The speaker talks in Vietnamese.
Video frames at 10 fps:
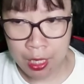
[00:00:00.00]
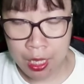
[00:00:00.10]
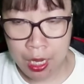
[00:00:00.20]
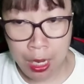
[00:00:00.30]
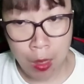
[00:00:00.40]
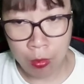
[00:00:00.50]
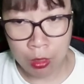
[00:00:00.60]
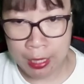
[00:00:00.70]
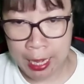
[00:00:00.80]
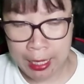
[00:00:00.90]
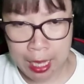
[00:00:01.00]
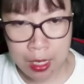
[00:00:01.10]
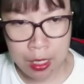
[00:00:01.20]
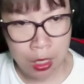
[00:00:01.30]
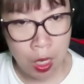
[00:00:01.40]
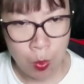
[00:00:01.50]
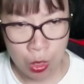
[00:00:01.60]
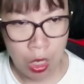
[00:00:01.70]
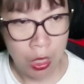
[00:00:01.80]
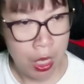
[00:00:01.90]
Long tử đại nhân, không
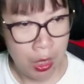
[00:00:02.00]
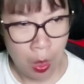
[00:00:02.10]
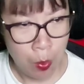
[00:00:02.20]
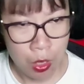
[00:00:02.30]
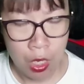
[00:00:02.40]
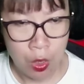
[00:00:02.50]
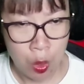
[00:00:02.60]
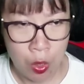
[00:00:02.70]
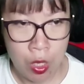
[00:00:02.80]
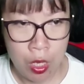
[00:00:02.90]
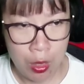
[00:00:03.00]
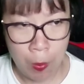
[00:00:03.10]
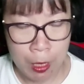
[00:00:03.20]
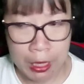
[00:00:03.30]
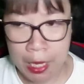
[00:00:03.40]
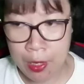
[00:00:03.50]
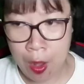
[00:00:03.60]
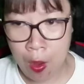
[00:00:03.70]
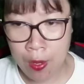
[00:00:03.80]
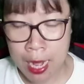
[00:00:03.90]
được, không được rồi. Không biết tên
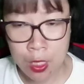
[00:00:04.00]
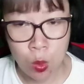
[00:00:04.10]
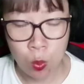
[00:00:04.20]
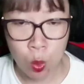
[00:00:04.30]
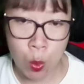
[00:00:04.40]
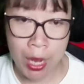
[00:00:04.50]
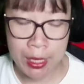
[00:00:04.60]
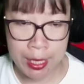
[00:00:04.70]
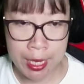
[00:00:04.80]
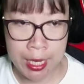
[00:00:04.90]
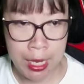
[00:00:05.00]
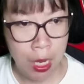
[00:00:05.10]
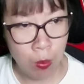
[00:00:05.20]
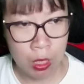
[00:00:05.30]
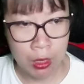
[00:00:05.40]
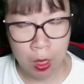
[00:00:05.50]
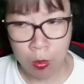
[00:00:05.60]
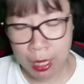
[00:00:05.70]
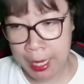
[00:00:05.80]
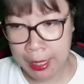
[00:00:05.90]
đó đã dùng thủ đoạn gì, long lực
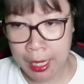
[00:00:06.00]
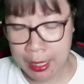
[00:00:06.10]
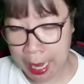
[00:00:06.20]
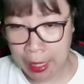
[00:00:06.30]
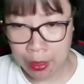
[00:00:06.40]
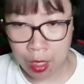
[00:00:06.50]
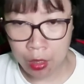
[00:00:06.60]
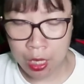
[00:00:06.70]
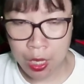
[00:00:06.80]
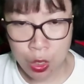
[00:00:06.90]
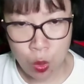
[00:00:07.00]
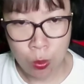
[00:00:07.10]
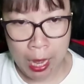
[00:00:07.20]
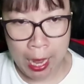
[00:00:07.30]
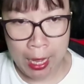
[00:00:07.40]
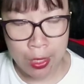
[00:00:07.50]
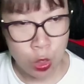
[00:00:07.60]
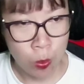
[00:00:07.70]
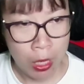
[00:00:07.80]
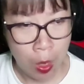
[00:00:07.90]
không thể ngăn cản được. Chúng ta,
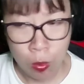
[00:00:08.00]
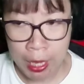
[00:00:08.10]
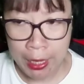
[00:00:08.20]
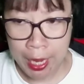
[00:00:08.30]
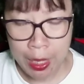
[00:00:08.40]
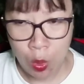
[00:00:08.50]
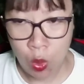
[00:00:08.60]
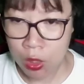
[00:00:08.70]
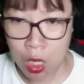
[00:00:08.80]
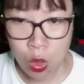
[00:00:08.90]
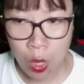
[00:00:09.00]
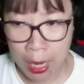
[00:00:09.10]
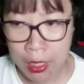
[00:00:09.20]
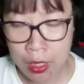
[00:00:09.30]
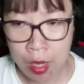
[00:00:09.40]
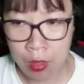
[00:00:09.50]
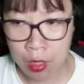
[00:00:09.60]
chúng ta không thể gây tổn thương cho hắn được.